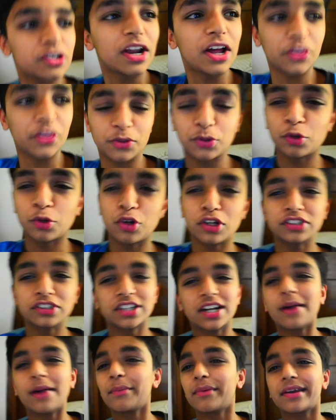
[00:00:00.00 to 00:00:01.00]
रात थोड़ा सा
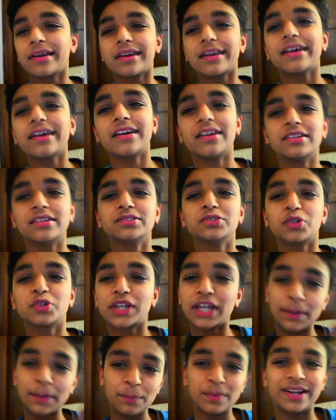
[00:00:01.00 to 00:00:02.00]
काम करना है जो
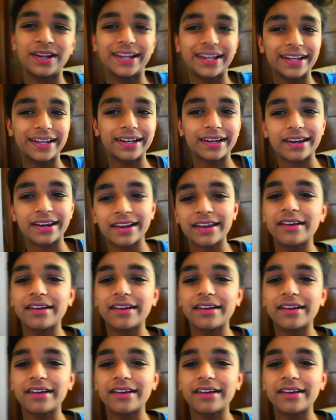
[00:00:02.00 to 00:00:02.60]
कि अपने लिए कर रहे